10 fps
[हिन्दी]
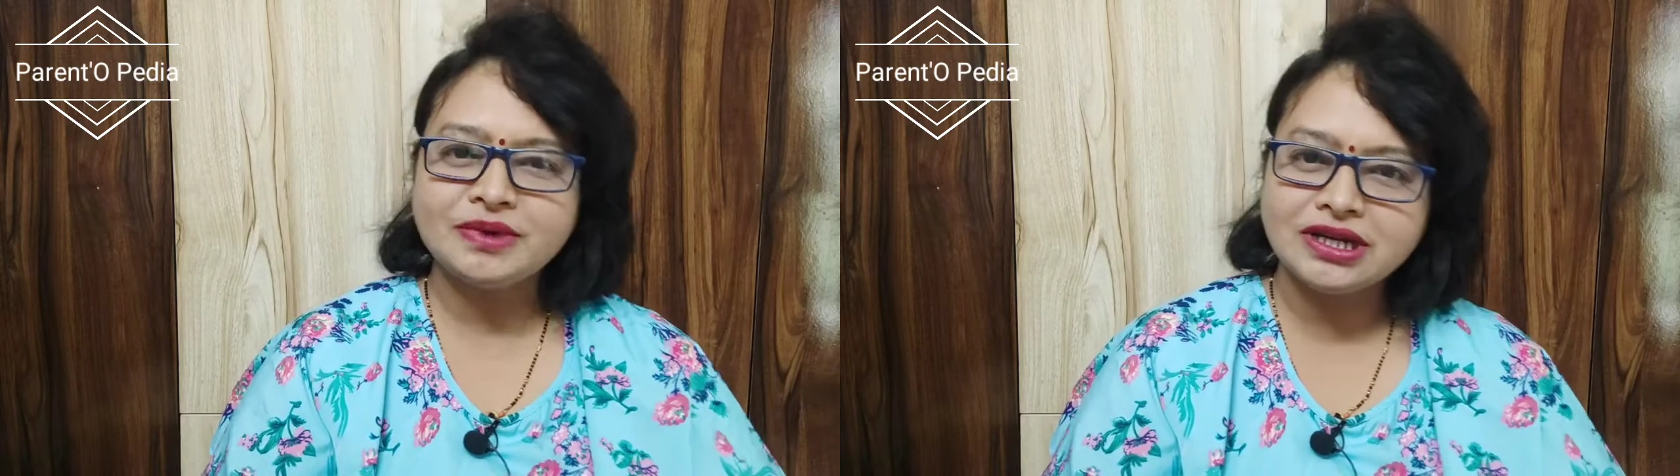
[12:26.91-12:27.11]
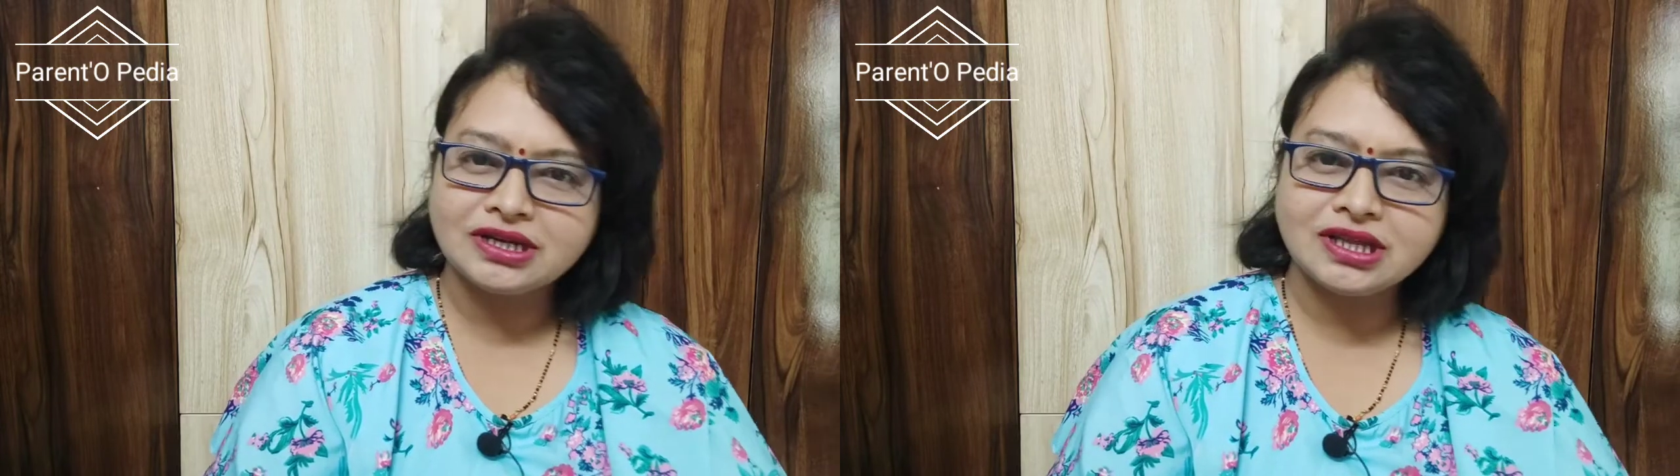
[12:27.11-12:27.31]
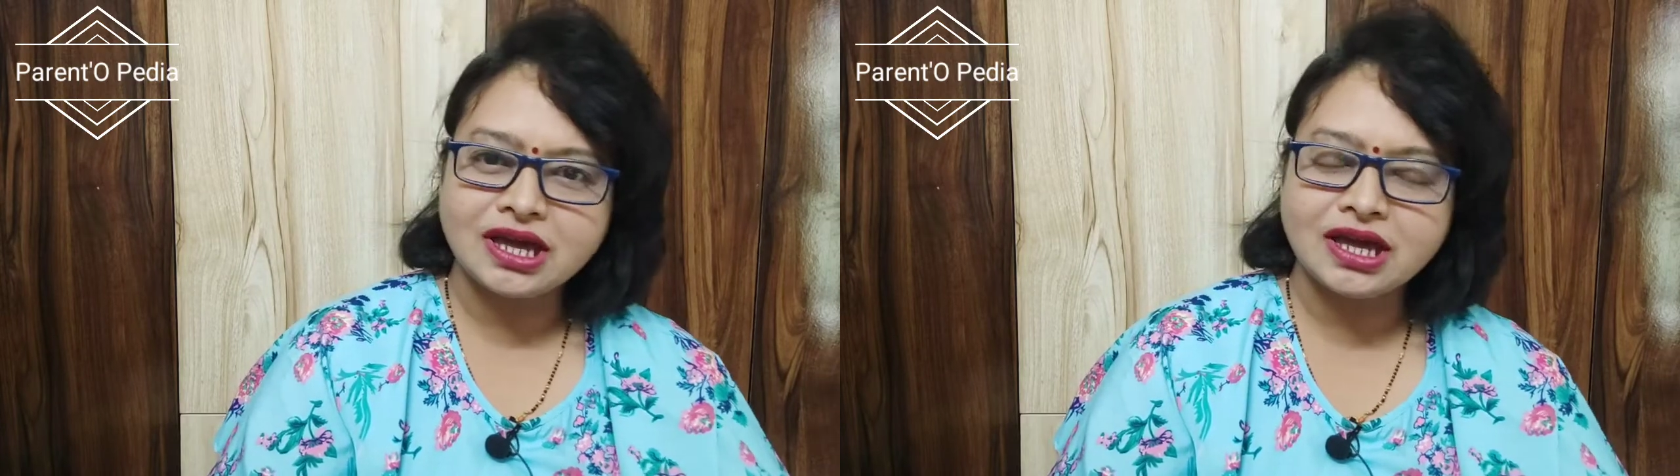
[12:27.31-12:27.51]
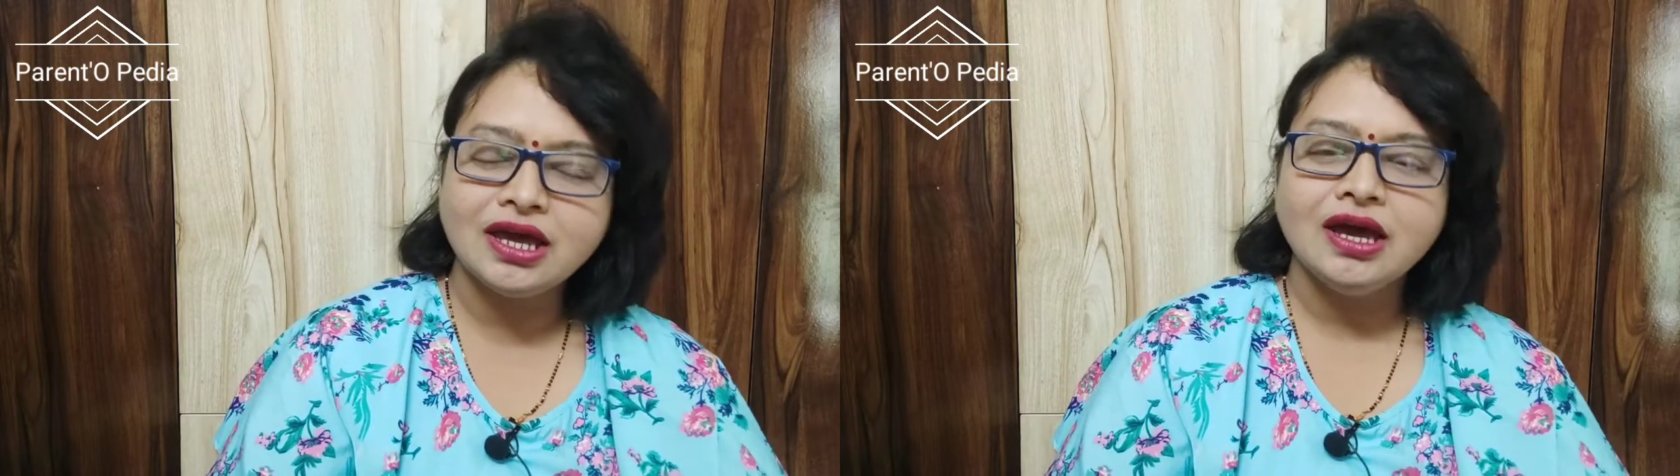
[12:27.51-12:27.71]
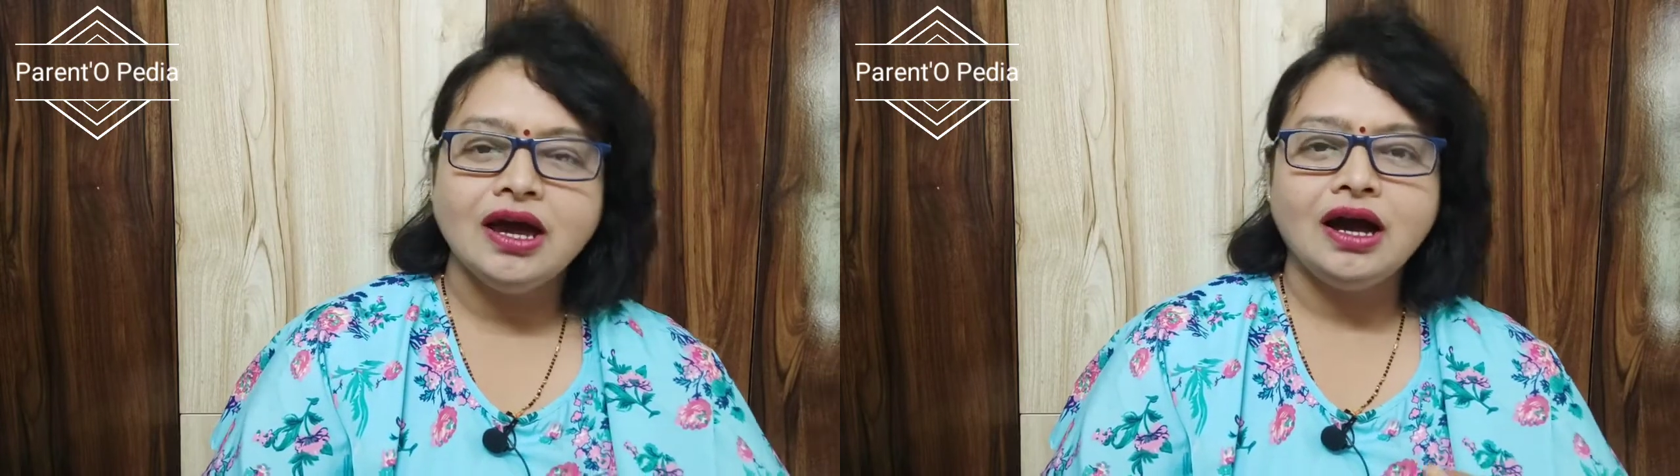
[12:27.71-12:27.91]
समय लगता है
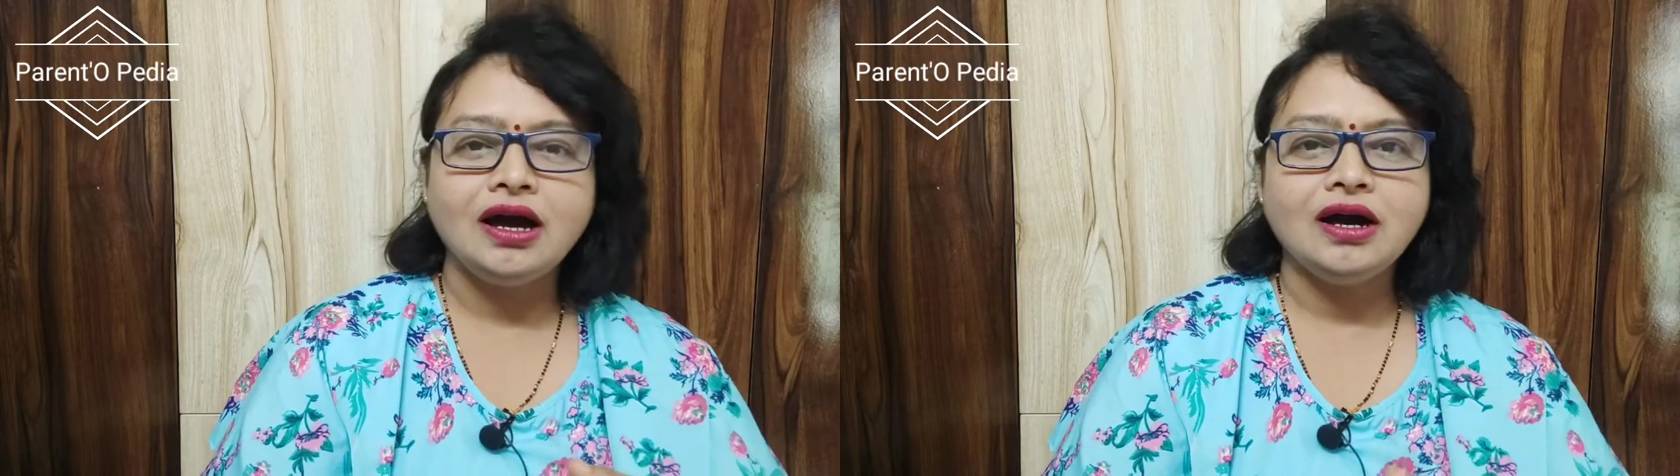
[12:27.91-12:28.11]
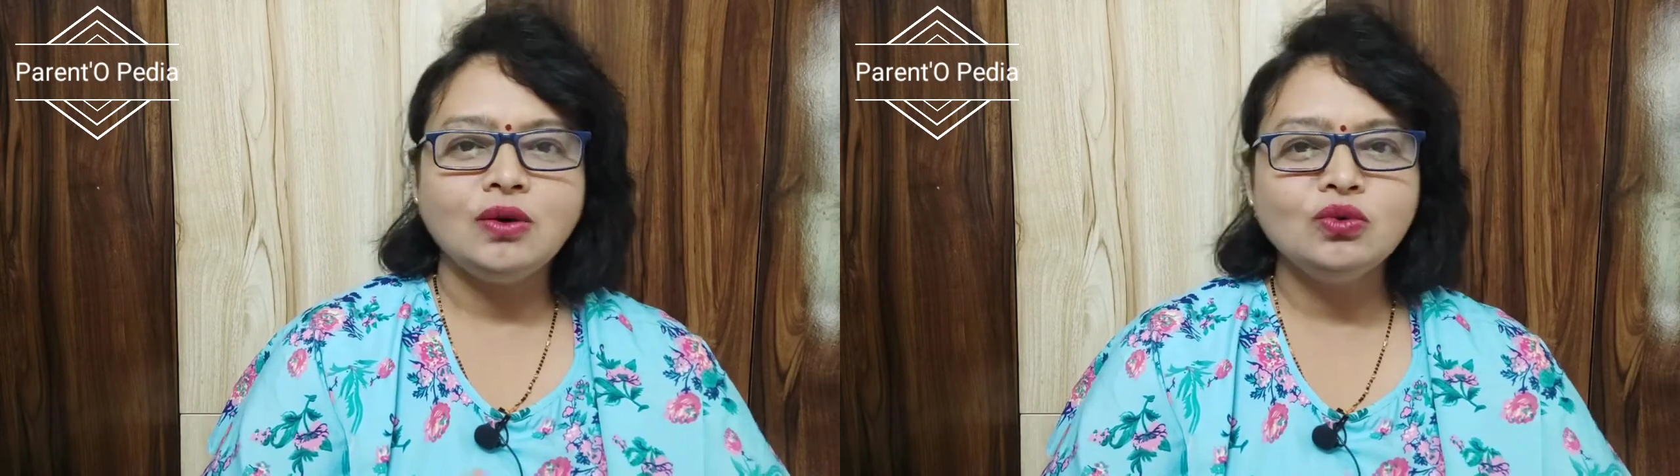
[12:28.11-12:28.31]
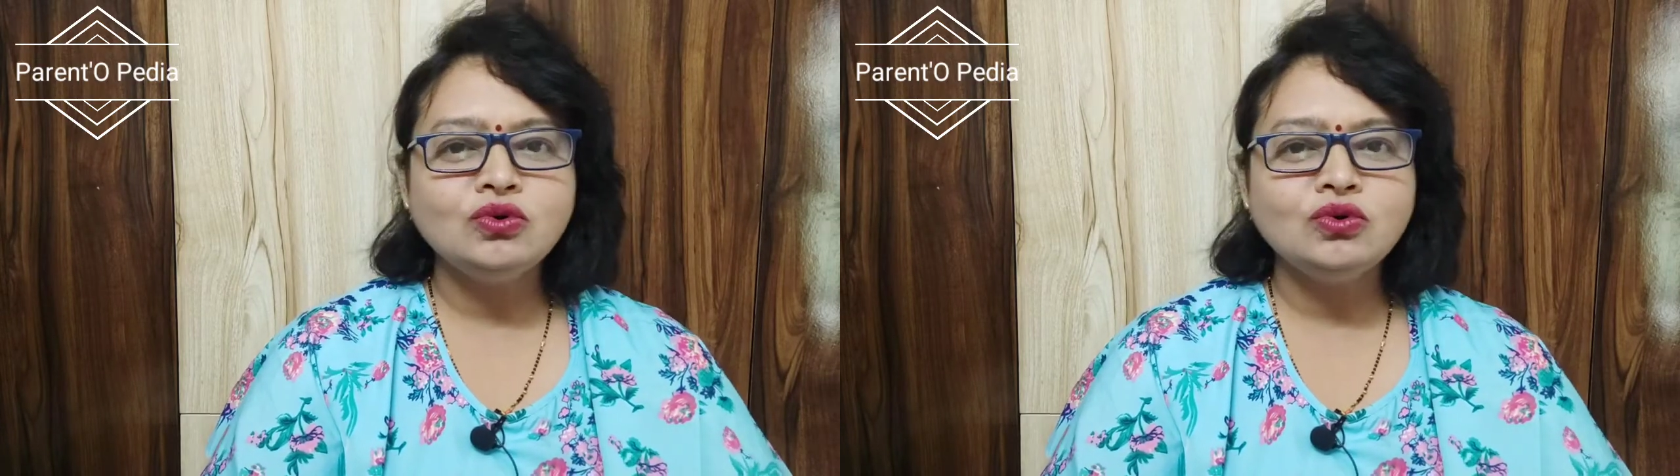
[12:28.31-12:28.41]
uh,